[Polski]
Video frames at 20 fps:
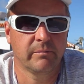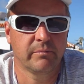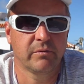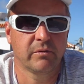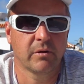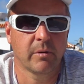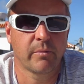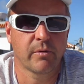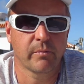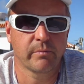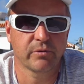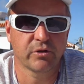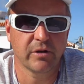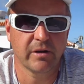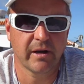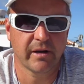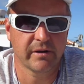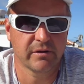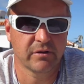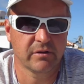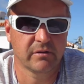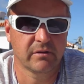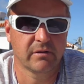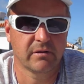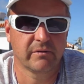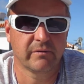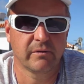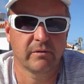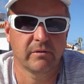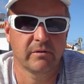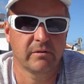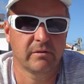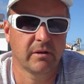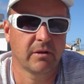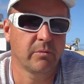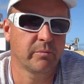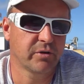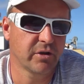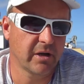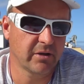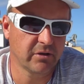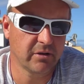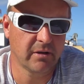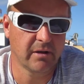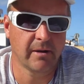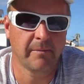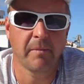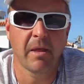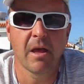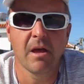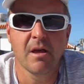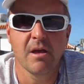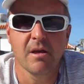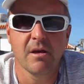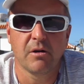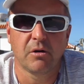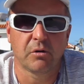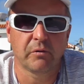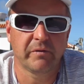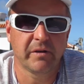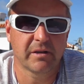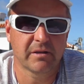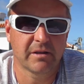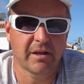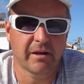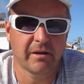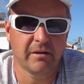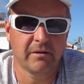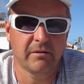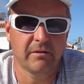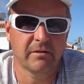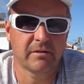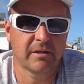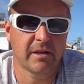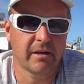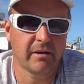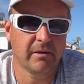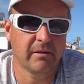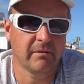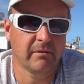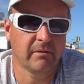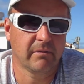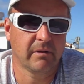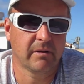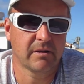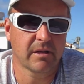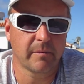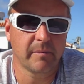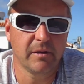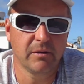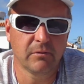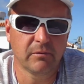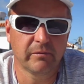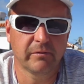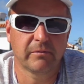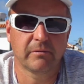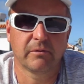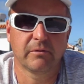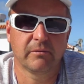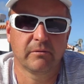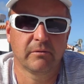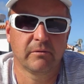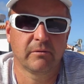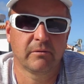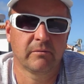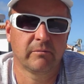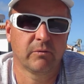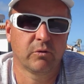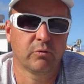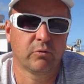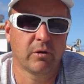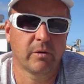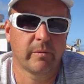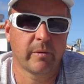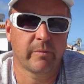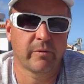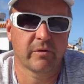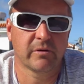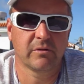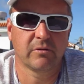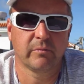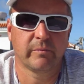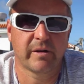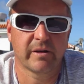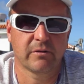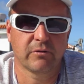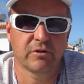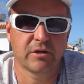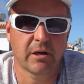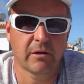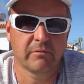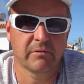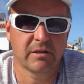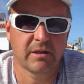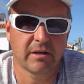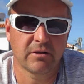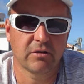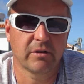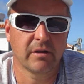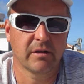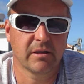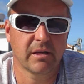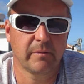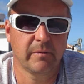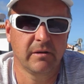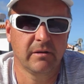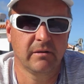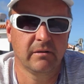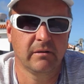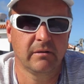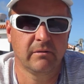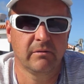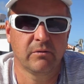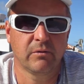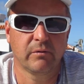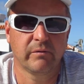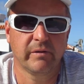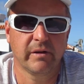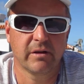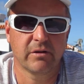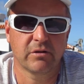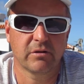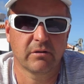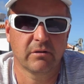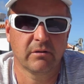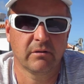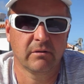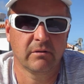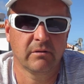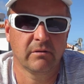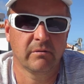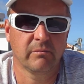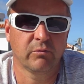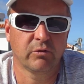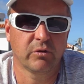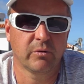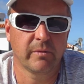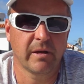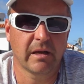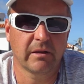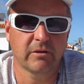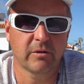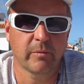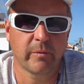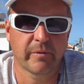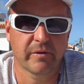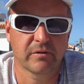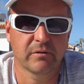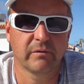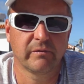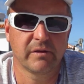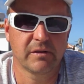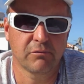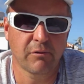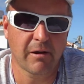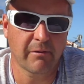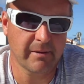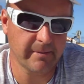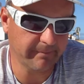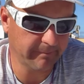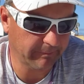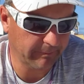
dobrą przyjaźń ze, z jego przyjacielem, również zdanie, zdanie egzaminów, który po prostu bardzo chciał zdać te egzaminy i również e, mu tą jantę po prostu wysłałem.